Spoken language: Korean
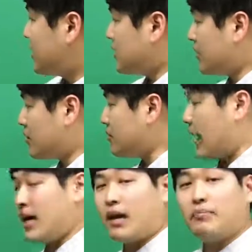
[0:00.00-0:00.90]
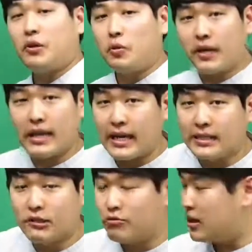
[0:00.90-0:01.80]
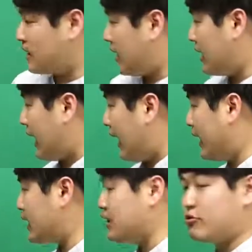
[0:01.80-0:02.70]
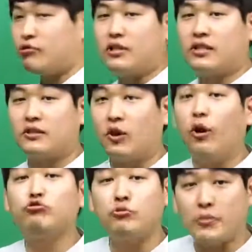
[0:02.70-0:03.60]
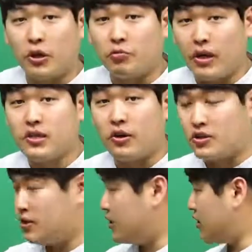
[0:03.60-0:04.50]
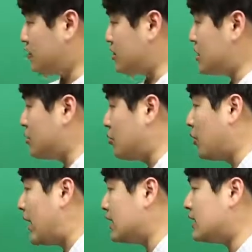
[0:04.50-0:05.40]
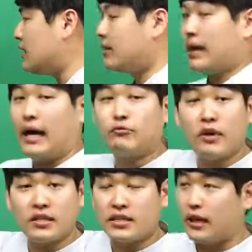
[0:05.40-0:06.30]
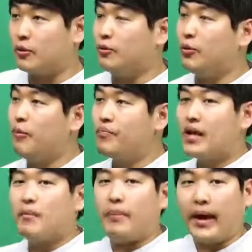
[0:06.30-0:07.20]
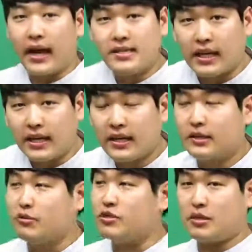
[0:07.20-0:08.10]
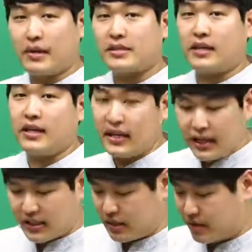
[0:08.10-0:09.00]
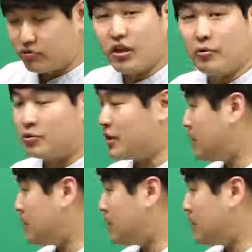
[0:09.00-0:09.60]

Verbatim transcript: 자 그럼 나에게 필요한 항을 구할 때 아래 그 수를 넣어주면 되는 거죠. 그래서 우리는 요 항을 다 구하진 않고 100의 자리 그리고 10의 자리 1의 자리만 구해보도록